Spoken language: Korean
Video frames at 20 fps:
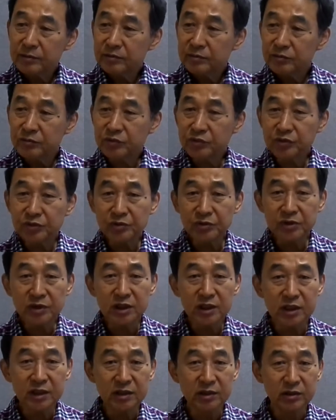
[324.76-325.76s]
무슨
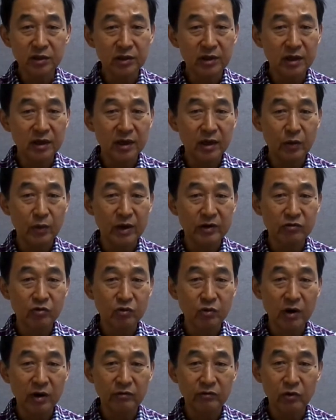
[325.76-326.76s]
일이 있었길래
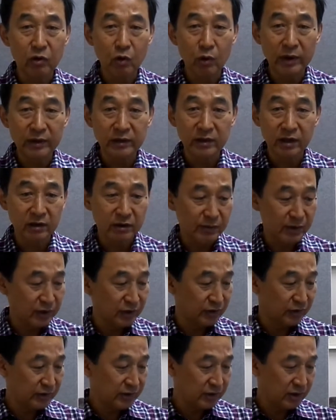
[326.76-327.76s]
외국과 우호 관계를
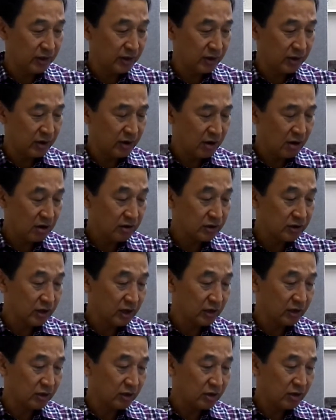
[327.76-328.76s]
맺었는지
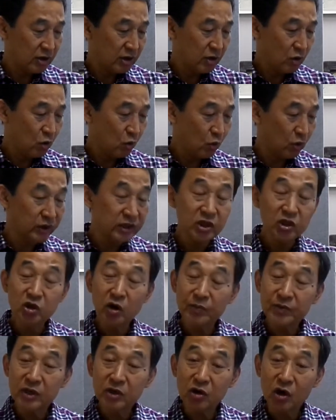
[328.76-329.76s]
그게 원인이
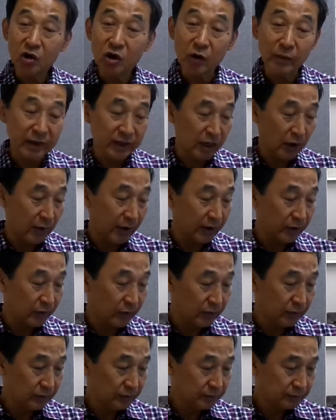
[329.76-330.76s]
없이 결과만
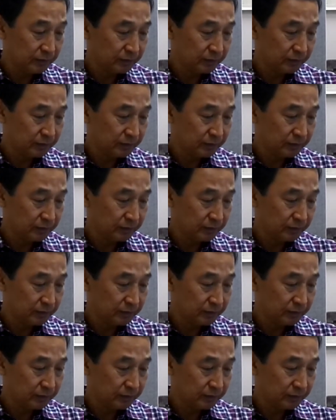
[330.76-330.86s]
나와요.